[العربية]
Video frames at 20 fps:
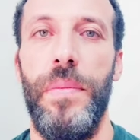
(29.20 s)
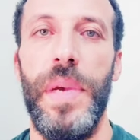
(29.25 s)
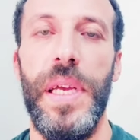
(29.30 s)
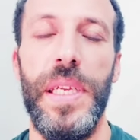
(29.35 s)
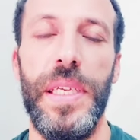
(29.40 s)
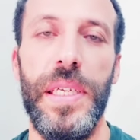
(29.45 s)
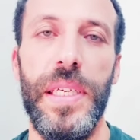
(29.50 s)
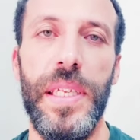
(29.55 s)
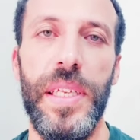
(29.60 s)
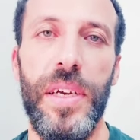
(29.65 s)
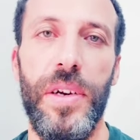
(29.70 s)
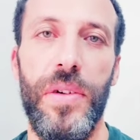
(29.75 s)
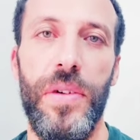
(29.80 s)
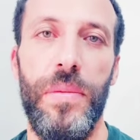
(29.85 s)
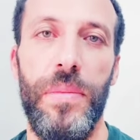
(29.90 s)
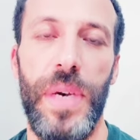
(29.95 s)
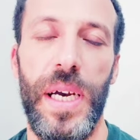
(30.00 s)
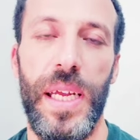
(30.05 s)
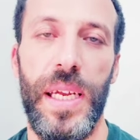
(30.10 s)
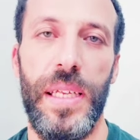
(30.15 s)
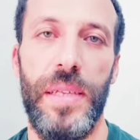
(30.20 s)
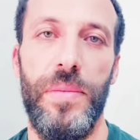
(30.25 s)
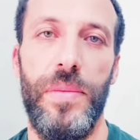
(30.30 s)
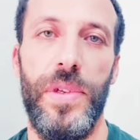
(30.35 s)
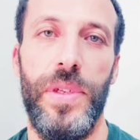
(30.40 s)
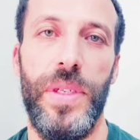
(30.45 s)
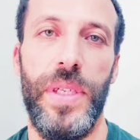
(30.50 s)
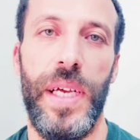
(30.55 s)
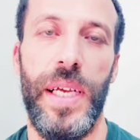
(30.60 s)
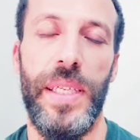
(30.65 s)
من عنده مرض
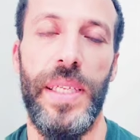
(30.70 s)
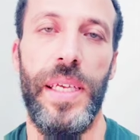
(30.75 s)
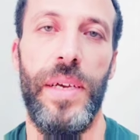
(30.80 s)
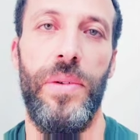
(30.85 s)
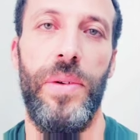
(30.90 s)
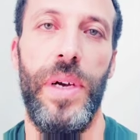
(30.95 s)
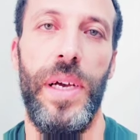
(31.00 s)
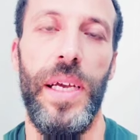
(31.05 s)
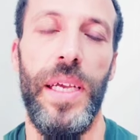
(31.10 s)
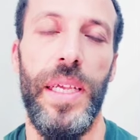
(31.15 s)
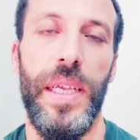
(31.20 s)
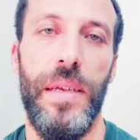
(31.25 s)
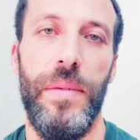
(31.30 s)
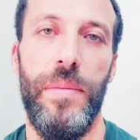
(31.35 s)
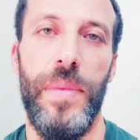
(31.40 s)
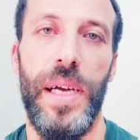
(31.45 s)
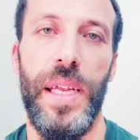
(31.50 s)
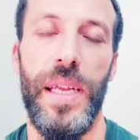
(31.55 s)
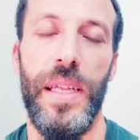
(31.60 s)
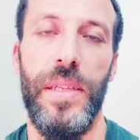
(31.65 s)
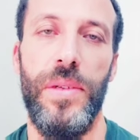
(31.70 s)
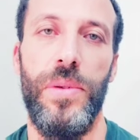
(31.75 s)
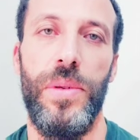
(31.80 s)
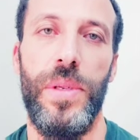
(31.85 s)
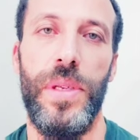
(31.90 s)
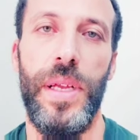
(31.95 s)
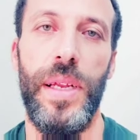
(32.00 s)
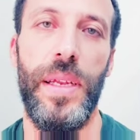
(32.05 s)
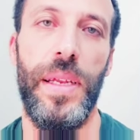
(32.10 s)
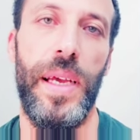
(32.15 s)
مستعصي أو أي مرض
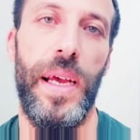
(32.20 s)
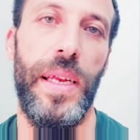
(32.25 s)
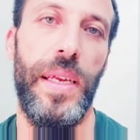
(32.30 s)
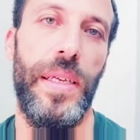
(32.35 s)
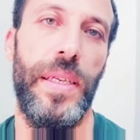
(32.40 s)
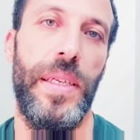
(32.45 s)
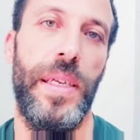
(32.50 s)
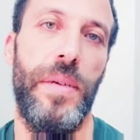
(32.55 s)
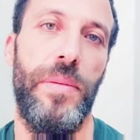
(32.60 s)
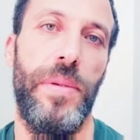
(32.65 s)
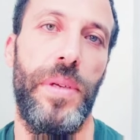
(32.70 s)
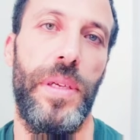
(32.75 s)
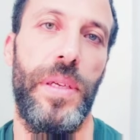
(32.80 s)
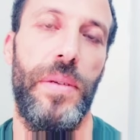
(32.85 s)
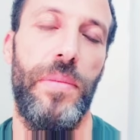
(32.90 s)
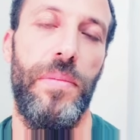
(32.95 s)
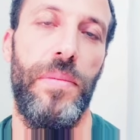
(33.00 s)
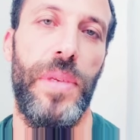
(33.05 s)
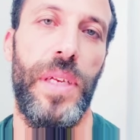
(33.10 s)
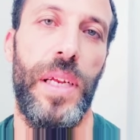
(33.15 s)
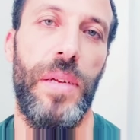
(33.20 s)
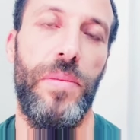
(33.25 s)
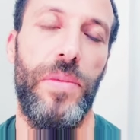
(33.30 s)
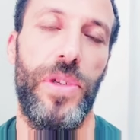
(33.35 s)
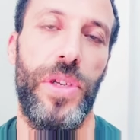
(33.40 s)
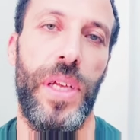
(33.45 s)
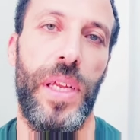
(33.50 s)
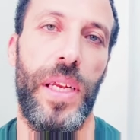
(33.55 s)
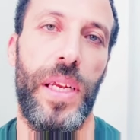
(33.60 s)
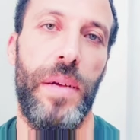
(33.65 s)
يصلي على النبي من
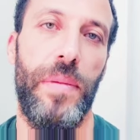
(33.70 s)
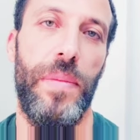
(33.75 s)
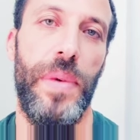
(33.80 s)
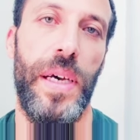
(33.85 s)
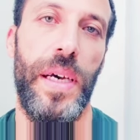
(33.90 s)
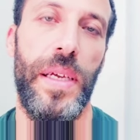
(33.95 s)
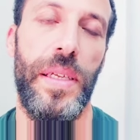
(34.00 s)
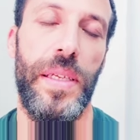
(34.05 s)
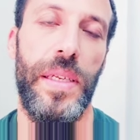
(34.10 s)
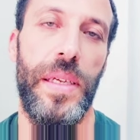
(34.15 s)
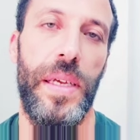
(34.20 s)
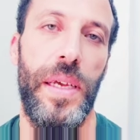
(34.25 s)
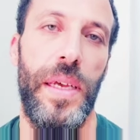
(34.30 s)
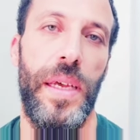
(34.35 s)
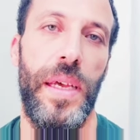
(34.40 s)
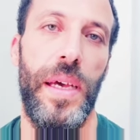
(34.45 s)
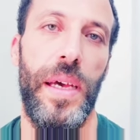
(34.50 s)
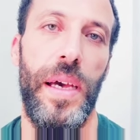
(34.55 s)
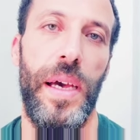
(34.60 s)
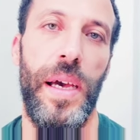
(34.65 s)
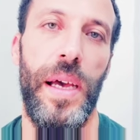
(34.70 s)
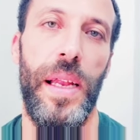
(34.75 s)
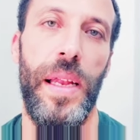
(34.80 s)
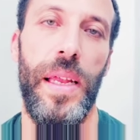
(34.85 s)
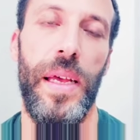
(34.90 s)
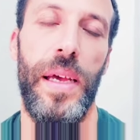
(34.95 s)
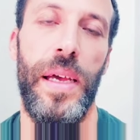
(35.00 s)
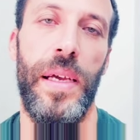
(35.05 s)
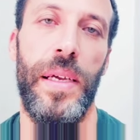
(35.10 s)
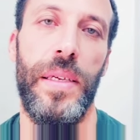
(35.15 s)
المجربات
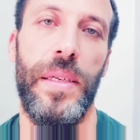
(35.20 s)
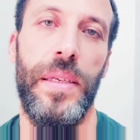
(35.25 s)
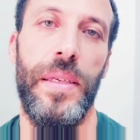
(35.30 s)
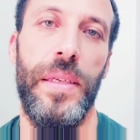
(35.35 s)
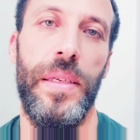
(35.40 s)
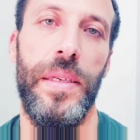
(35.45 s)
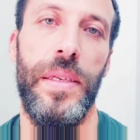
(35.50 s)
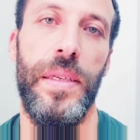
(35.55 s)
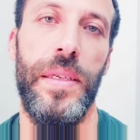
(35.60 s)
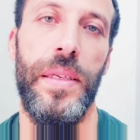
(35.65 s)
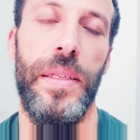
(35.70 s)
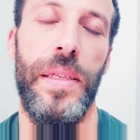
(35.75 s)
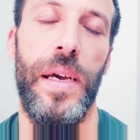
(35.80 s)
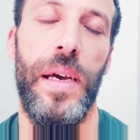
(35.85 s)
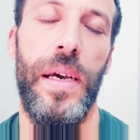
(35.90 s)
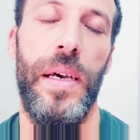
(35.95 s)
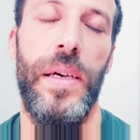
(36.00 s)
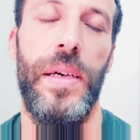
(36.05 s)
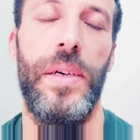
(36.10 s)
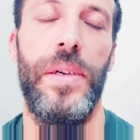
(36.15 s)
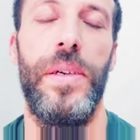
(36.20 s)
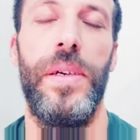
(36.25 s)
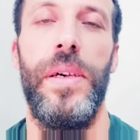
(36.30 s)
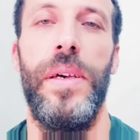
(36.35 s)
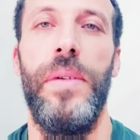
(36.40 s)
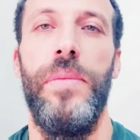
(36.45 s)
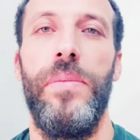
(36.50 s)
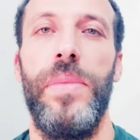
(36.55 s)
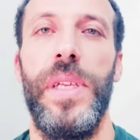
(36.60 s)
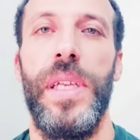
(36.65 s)
الأكيدة
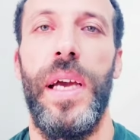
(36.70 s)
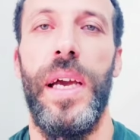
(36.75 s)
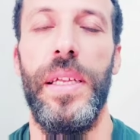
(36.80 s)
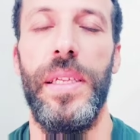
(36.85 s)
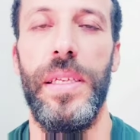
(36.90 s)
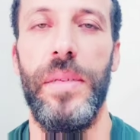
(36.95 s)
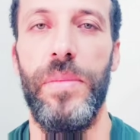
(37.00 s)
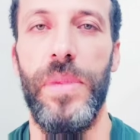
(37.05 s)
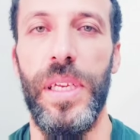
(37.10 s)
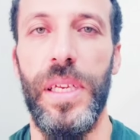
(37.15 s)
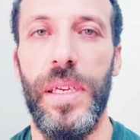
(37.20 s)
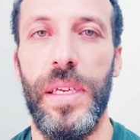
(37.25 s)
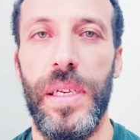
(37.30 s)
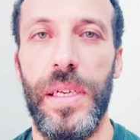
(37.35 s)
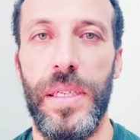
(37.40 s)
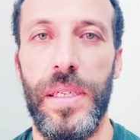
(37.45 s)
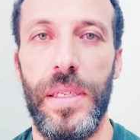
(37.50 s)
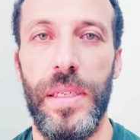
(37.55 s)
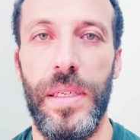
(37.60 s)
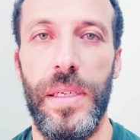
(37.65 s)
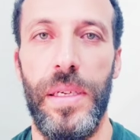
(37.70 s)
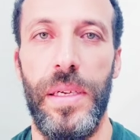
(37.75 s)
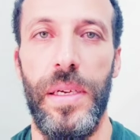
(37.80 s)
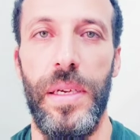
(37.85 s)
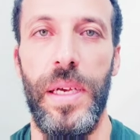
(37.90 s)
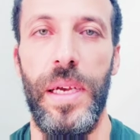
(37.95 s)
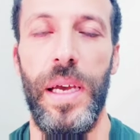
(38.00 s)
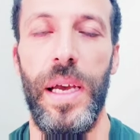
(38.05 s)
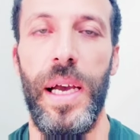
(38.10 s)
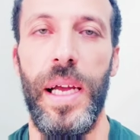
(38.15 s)
من عديد من الناس
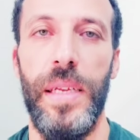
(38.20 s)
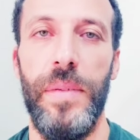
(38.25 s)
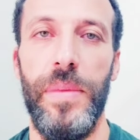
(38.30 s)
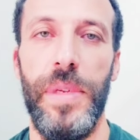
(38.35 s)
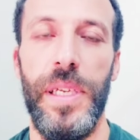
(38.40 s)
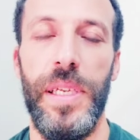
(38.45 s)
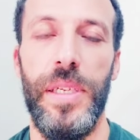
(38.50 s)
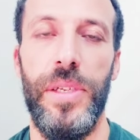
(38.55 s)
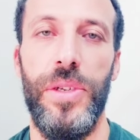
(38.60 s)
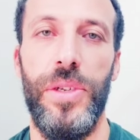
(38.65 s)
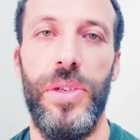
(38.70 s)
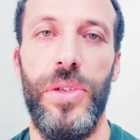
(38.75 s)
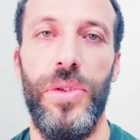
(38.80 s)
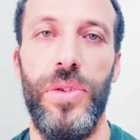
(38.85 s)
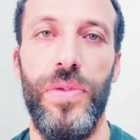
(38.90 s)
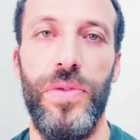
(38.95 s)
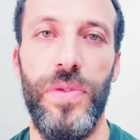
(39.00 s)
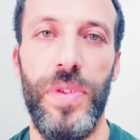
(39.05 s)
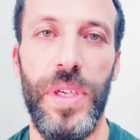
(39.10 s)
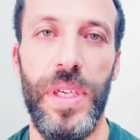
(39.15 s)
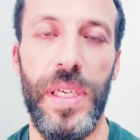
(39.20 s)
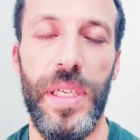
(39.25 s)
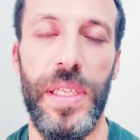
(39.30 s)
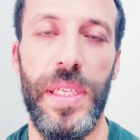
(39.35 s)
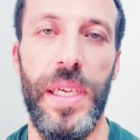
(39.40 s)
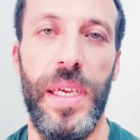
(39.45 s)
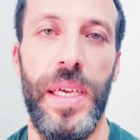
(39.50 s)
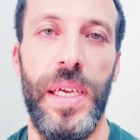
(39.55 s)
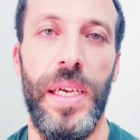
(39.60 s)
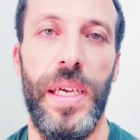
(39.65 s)
عديد من الناس
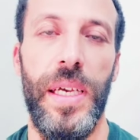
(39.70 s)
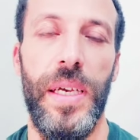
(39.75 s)
شفيت